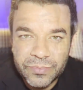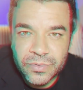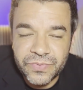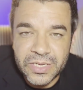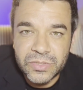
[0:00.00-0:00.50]
Vamos
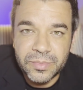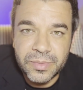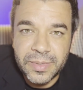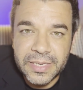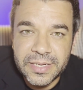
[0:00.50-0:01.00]
falar sobre
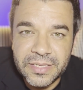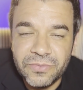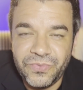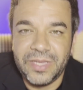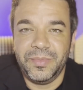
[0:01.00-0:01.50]
uma
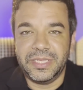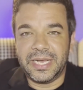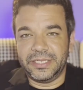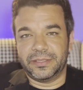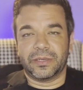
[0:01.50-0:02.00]

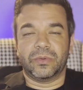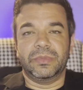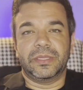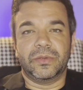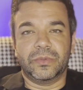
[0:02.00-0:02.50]
enfermidade que
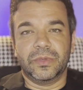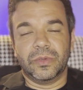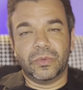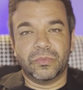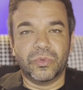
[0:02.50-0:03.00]
acometeu
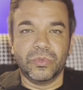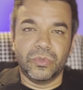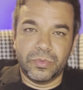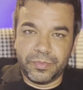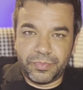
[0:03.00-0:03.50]
o
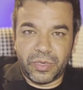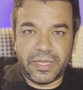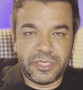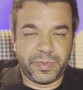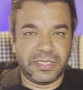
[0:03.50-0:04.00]
mundo, porém
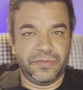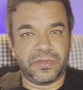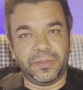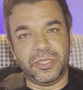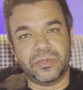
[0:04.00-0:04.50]

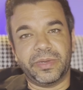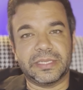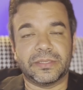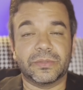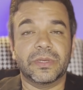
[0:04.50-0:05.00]
especificamente o
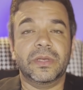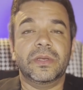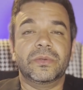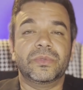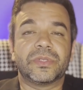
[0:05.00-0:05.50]
Brasil.
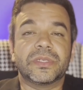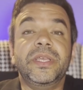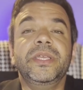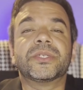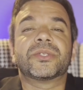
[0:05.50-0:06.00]
Os
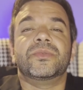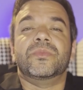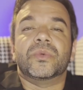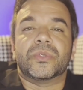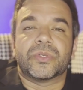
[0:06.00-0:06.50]

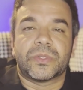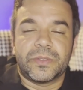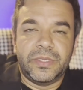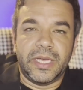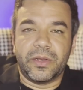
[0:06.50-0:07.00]
ismos.
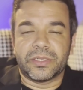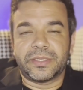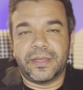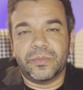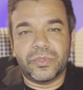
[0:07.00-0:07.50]
E aí nós
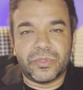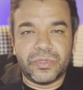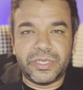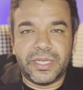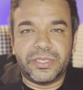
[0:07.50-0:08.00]
temos o
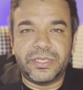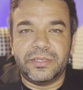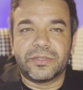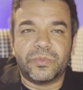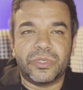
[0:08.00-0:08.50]

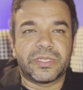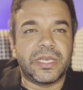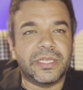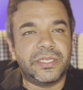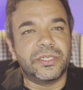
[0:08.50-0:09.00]
direitismo, o
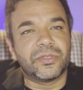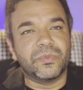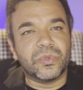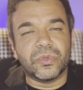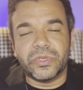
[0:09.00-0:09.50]

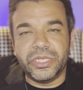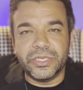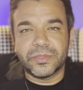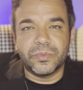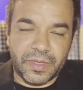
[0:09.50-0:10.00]
esquerdismo, o
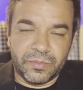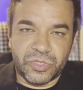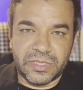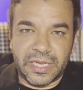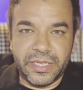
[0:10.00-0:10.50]
lulismo,
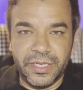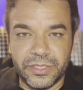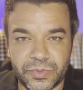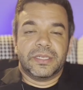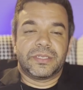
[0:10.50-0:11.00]

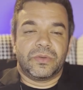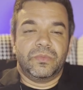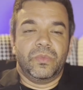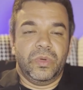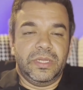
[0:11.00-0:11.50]
o São
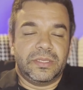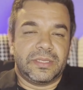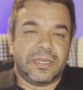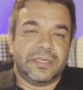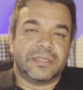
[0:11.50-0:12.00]

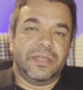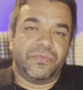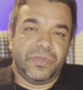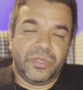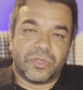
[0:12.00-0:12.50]
muitas
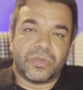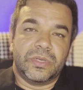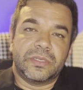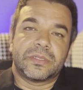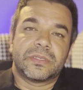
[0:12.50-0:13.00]

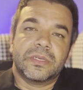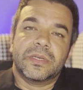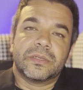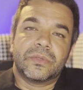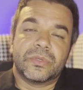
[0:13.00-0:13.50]
definições
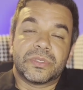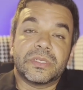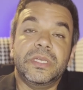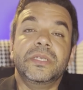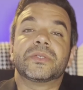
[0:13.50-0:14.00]
dos
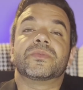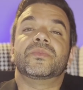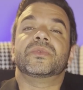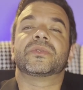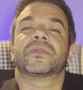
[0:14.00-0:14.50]

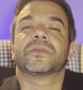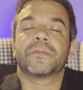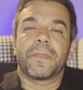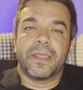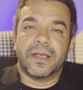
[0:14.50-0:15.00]
ismos,
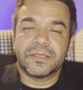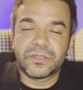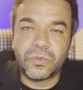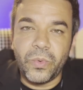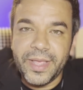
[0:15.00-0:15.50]
as
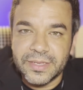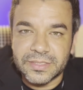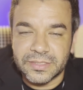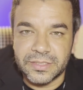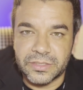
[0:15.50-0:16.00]

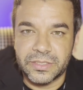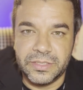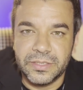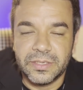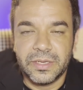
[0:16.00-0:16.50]
doenças
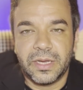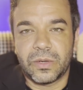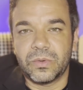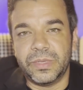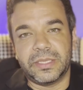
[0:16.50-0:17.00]
que
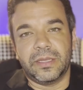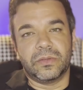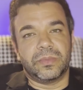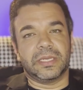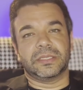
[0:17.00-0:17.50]
acometeram o
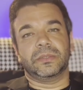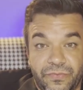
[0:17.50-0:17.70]
Brasil.